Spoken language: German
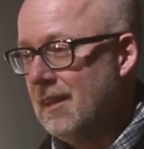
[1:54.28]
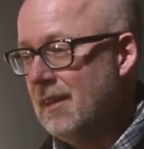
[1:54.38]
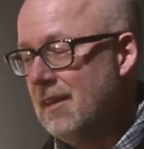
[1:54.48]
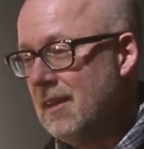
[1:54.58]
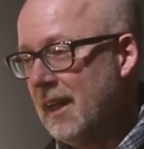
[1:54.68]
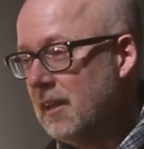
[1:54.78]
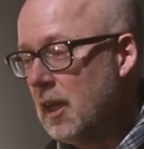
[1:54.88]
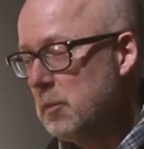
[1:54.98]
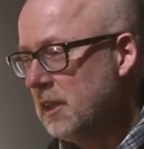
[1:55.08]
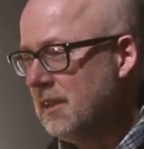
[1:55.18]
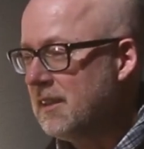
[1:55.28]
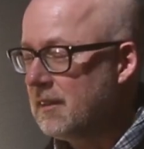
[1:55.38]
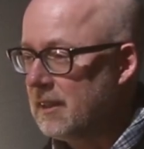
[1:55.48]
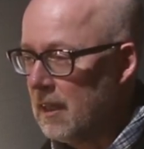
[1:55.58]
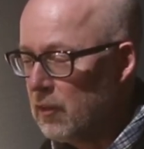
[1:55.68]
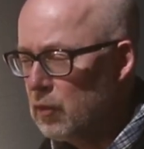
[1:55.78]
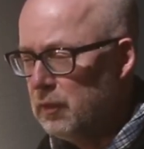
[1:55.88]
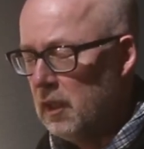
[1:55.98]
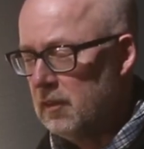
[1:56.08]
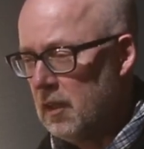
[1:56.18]
Leider habe ich nicht ganz so
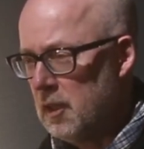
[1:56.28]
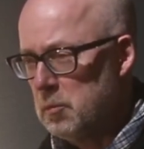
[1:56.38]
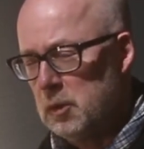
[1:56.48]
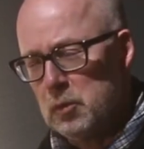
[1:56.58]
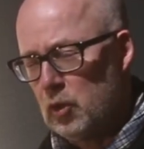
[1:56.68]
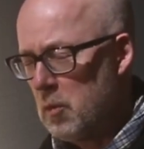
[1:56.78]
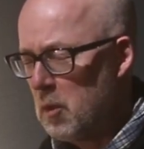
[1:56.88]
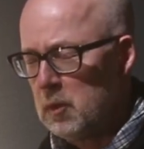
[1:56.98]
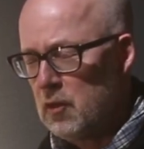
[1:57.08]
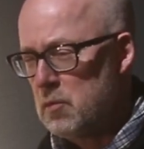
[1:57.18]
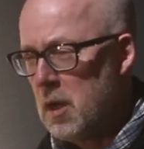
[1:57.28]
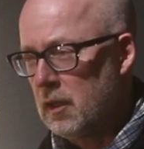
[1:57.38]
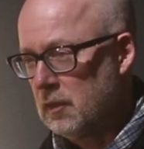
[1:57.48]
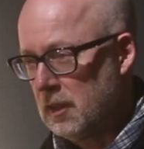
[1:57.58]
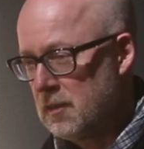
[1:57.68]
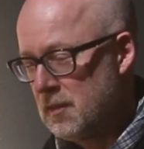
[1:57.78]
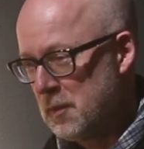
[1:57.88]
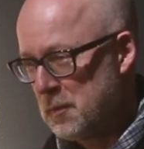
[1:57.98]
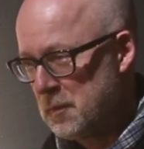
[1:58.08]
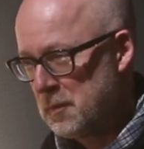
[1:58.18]
viel Talent mitbekommen, aber das macht nichts.